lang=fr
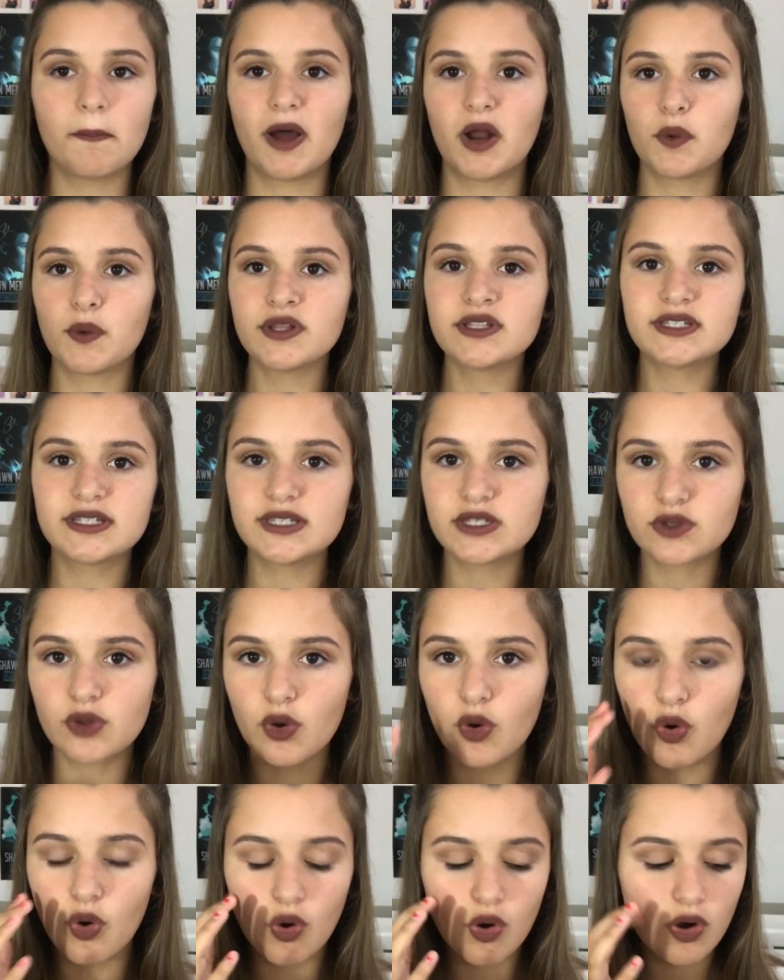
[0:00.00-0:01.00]
pas loin de 10
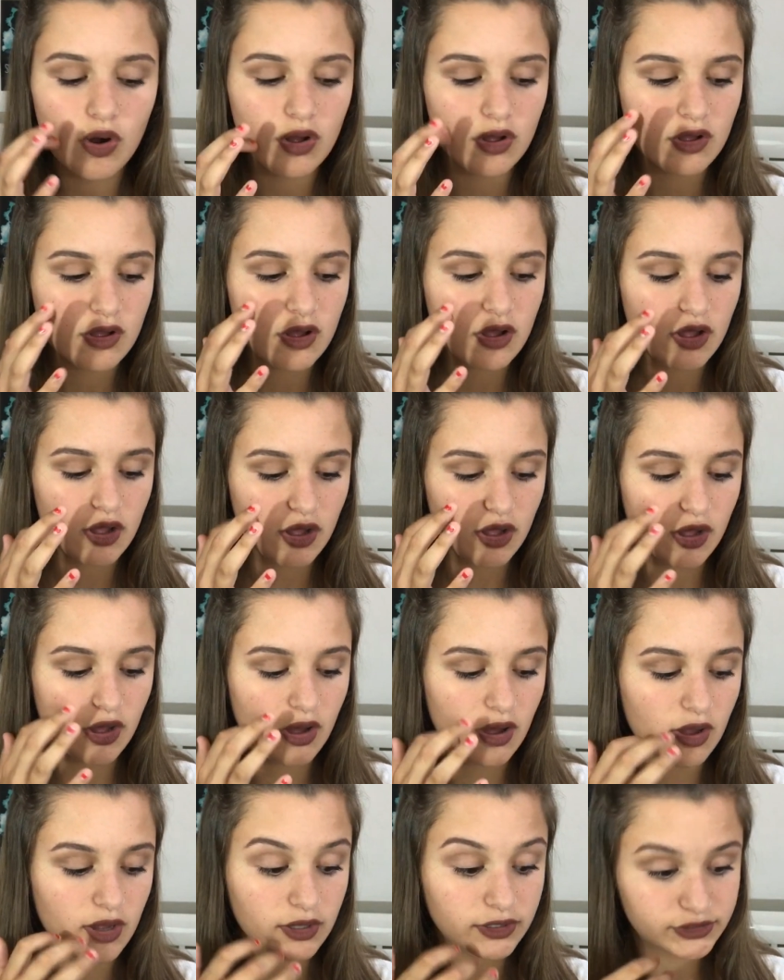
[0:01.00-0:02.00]
euros
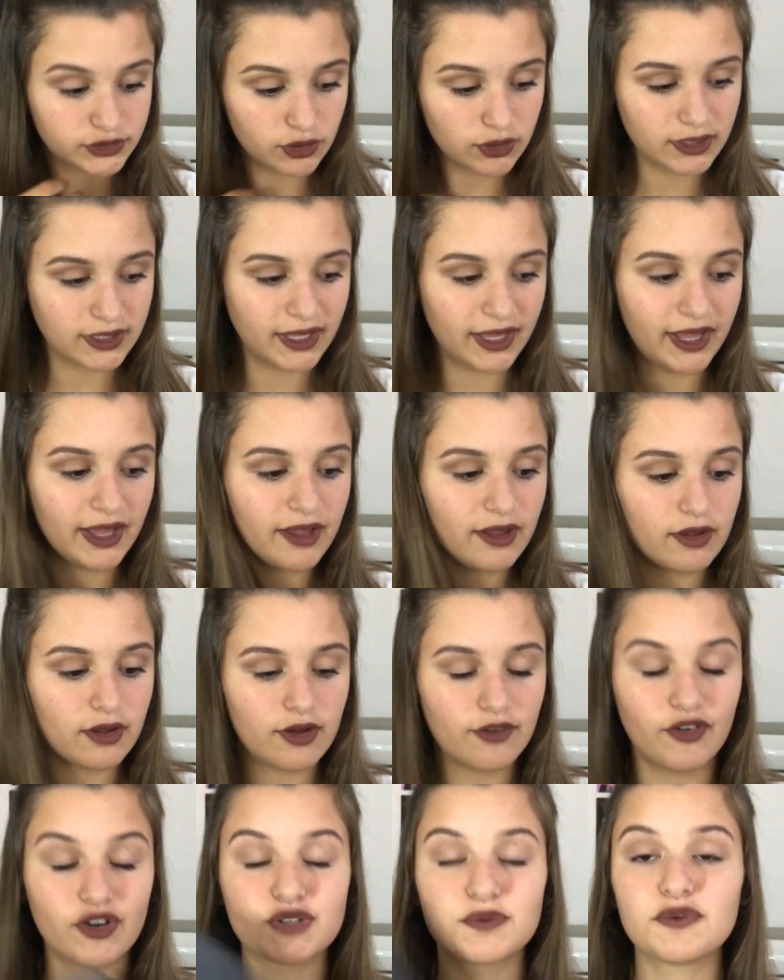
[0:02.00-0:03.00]
soldé.
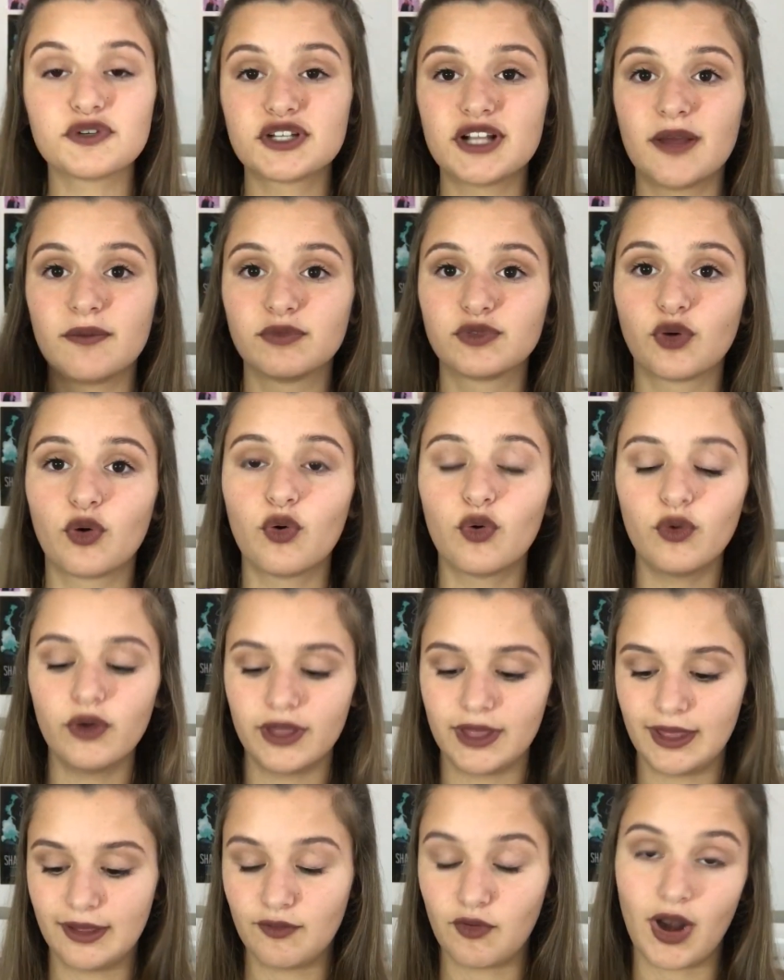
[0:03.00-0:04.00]
franchement, je l'aime trop et